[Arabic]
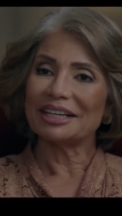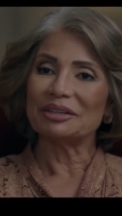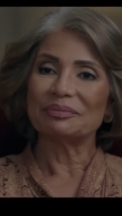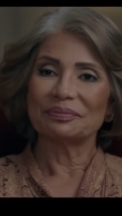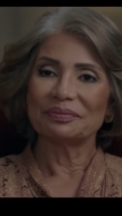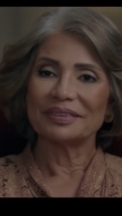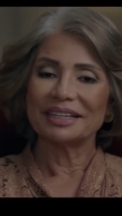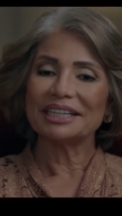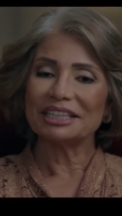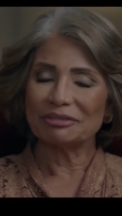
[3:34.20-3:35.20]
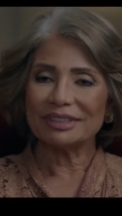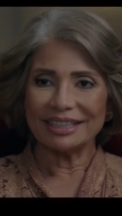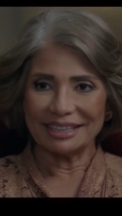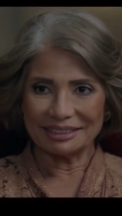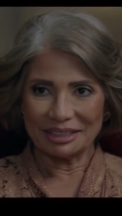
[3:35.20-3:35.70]
طيب
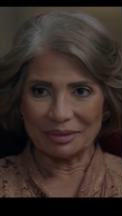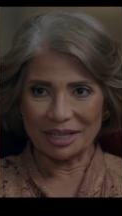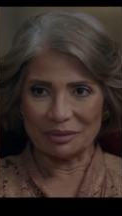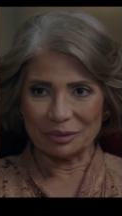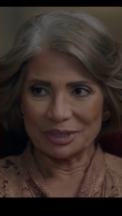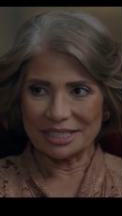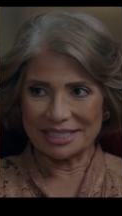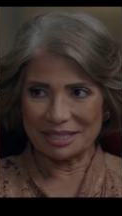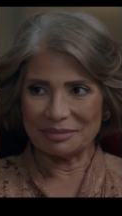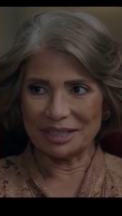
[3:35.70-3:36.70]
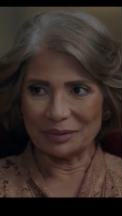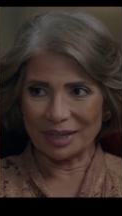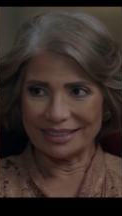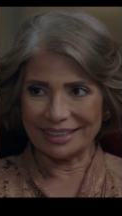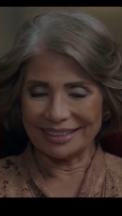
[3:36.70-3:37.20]
اتفضل انت بقى يا محسن سيبنا
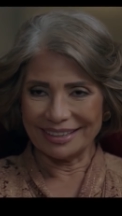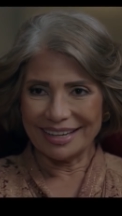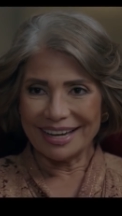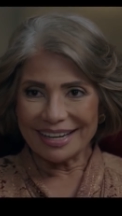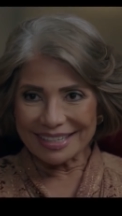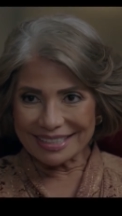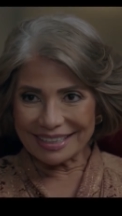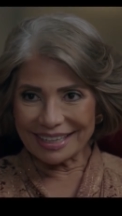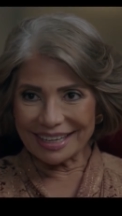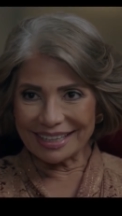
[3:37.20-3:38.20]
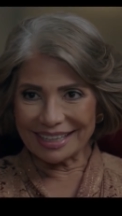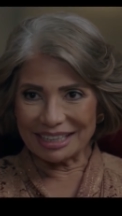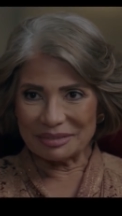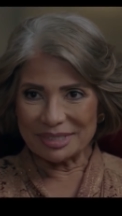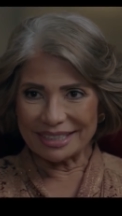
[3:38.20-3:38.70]
لوحدنا اصل اللي جاي
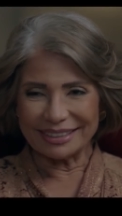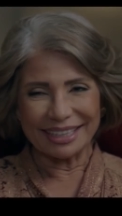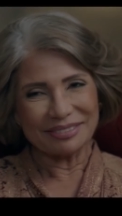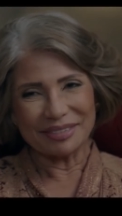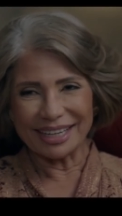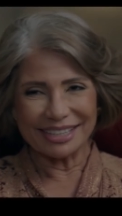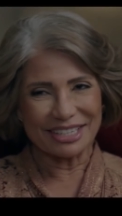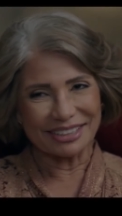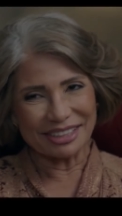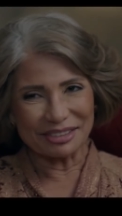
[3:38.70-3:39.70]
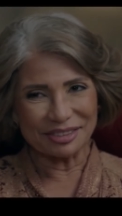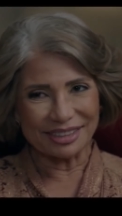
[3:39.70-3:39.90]
كلام ستات مالكش انت